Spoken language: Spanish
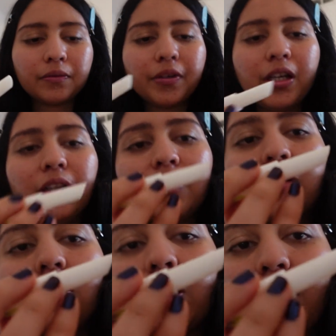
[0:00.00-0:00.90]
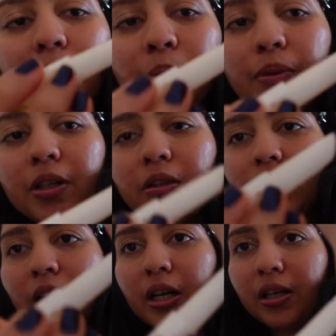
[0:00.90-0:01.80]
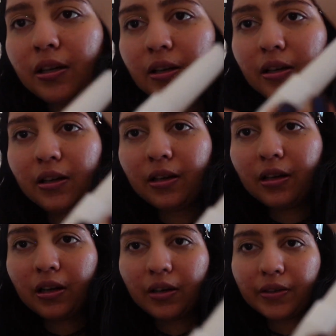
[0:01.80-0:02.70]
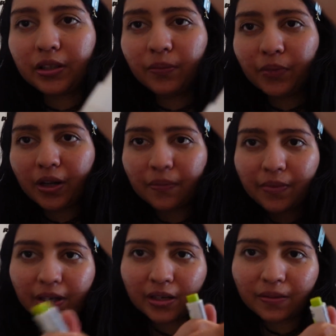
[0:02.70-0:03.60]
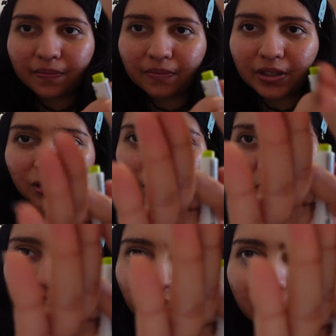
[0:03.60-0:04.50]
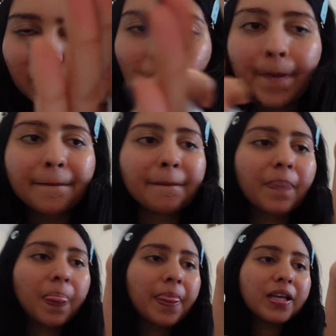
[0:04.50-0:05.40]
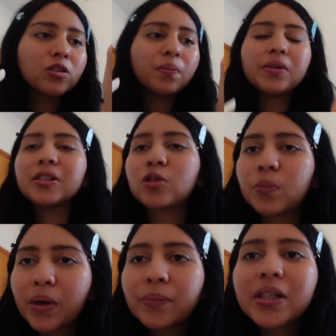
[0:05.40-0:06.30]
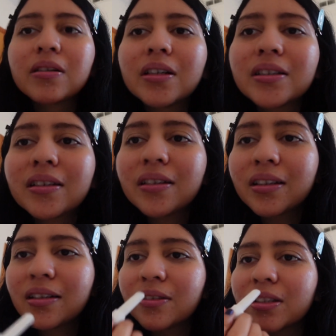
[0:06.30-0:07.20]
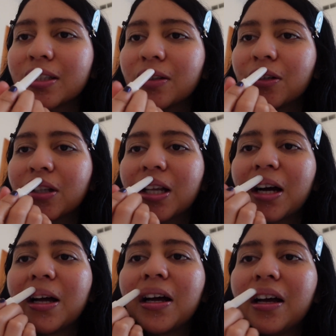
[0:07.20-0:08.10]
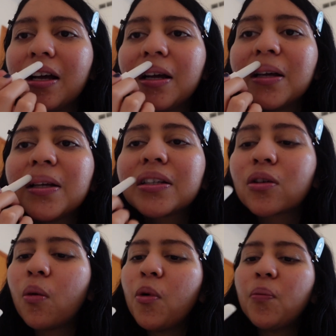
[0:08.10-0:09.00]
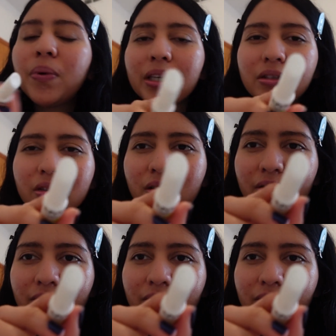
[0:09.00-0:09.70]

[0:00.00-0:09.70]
Déjenme colocarme un poquito acá. A ver si puedan ver, más o menos. Es súper brilloso y no se nota. Es como un brillo.